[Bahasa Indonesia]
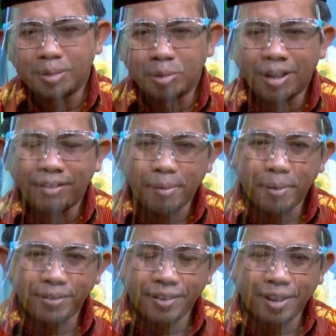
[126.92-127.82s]
di bulan
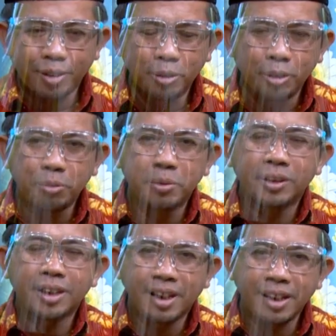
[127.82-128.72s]
Ramadan untuk
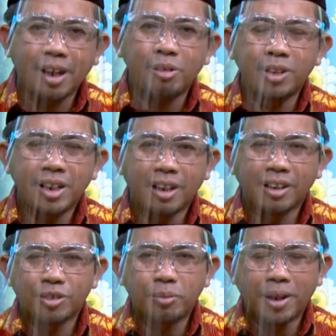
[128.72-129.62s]
mencari karunia
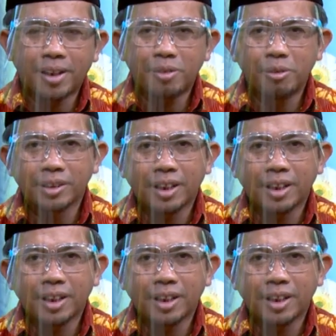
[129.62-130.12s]
Allah Subhanahu wa